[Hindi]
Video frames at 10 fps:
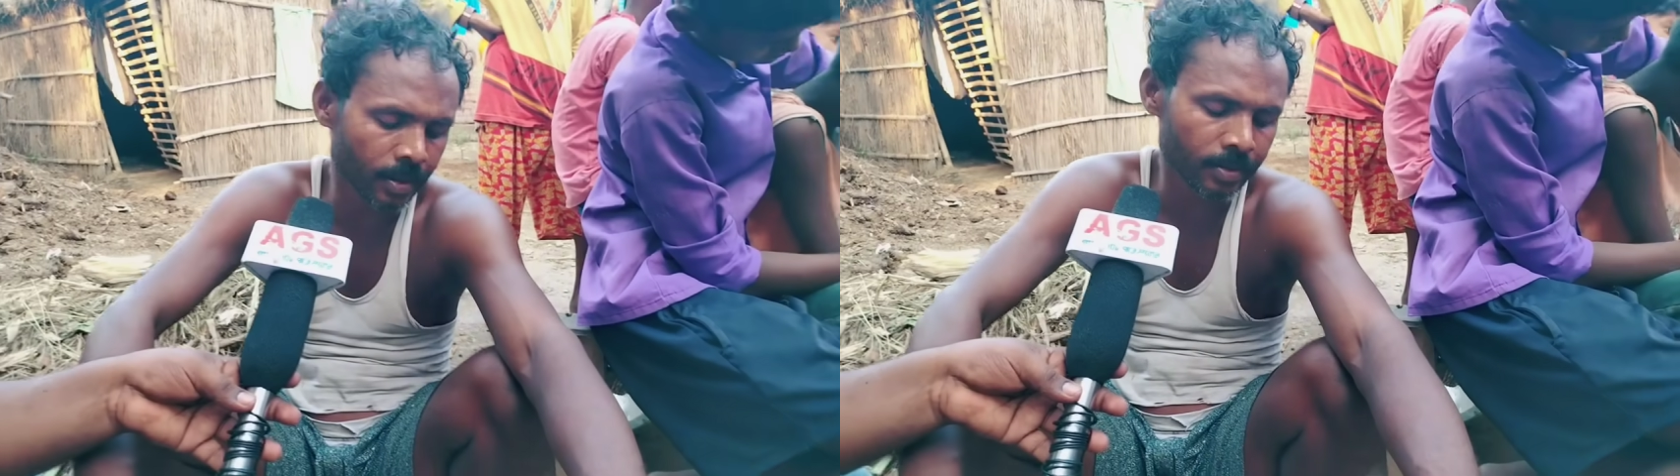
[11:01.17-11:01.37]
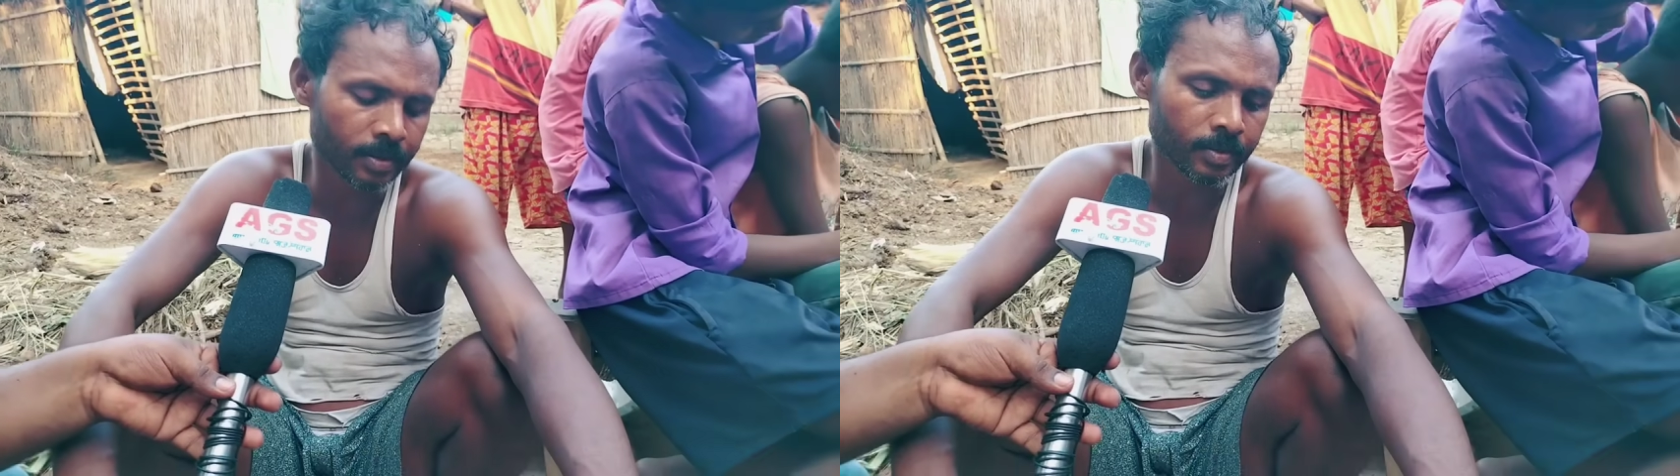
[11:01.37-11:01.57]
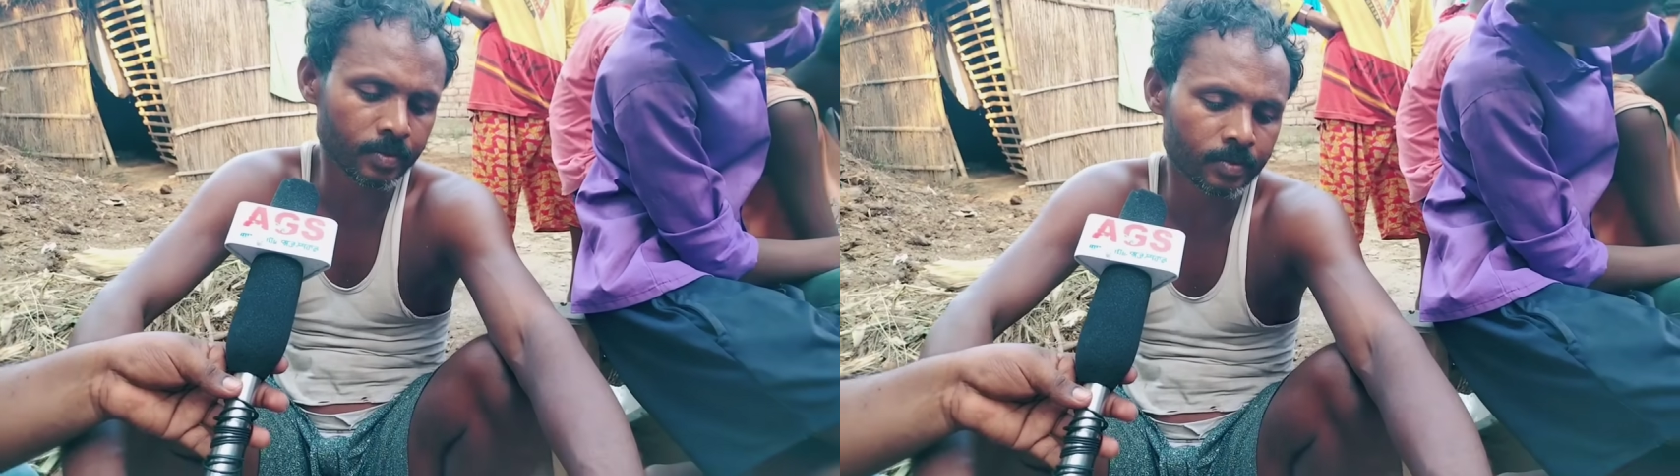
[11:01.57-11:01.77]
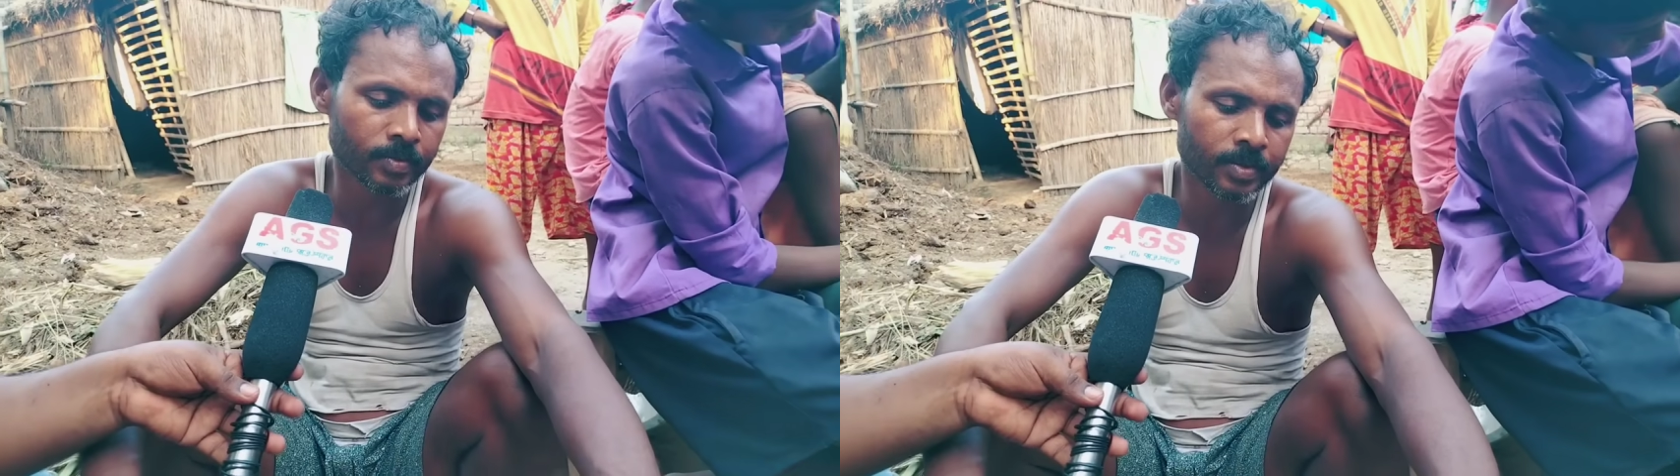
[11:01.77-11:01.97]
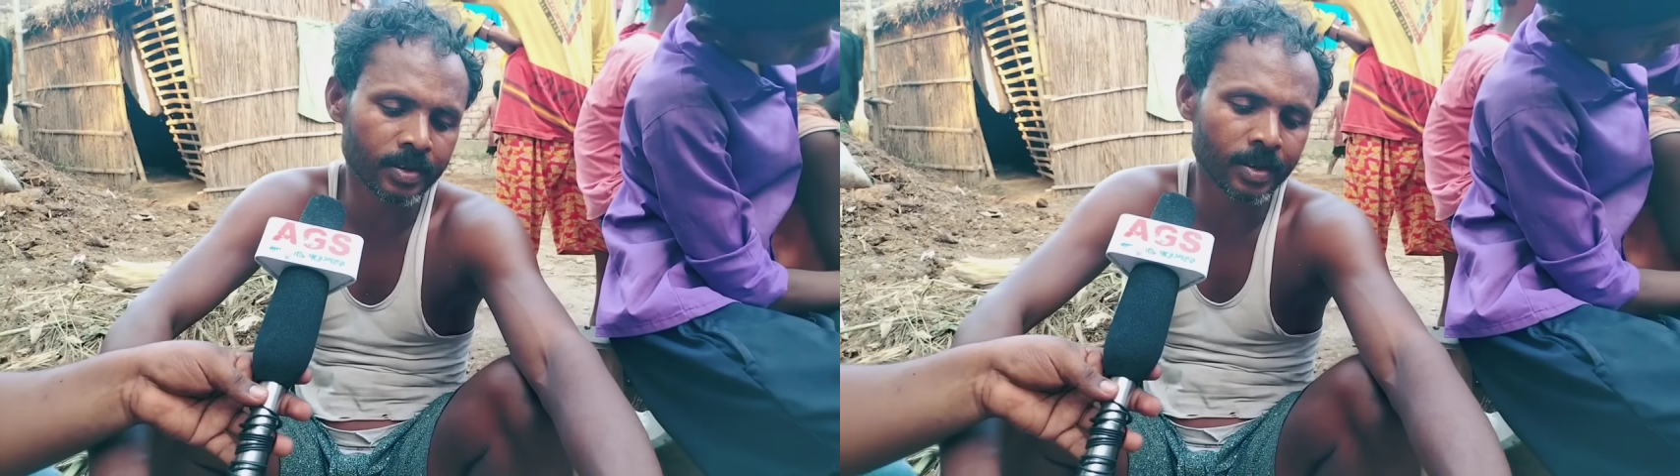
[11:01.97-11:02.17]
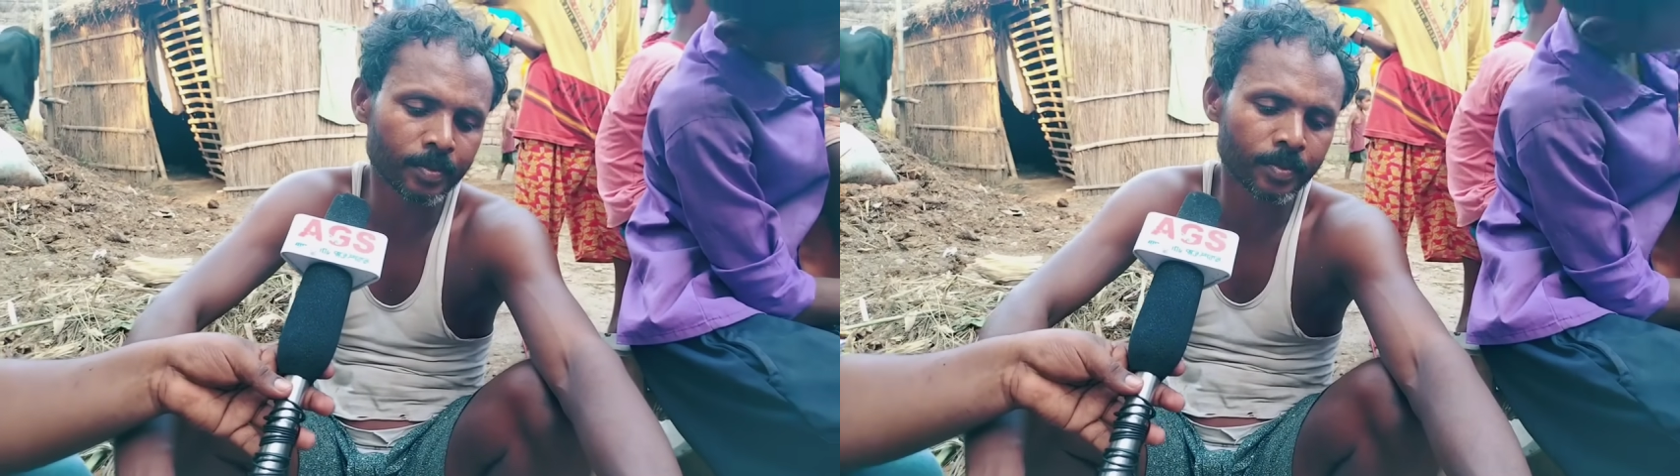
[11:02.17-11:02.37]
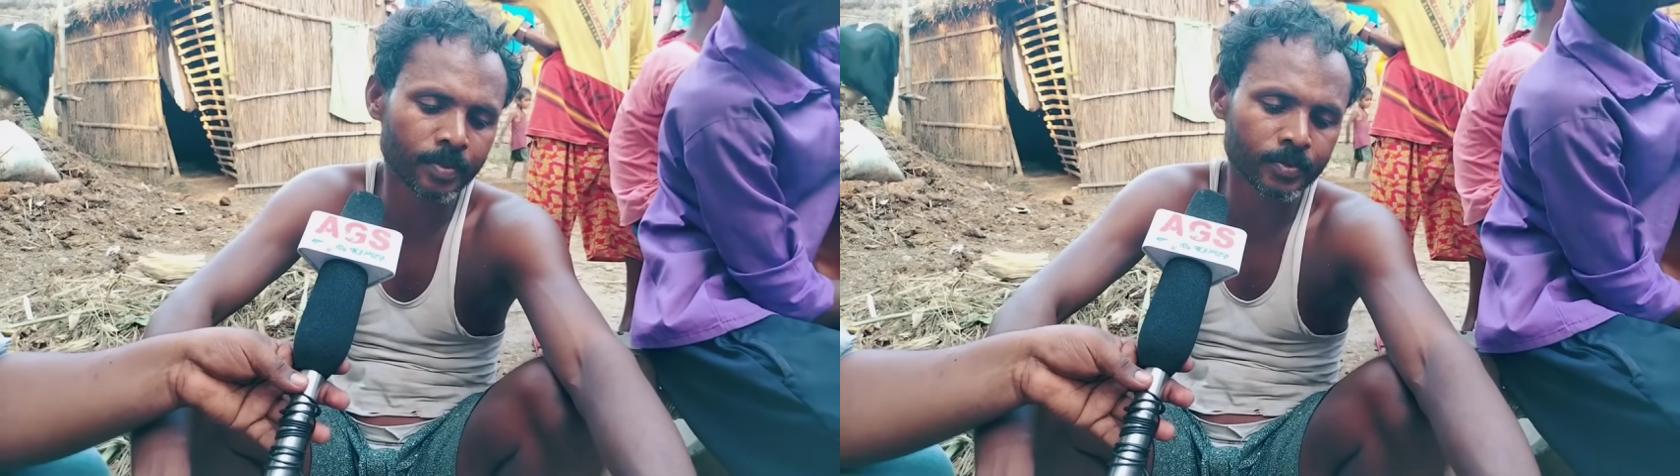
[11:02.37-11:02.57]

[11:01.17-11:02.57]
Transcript: के जानते नु एक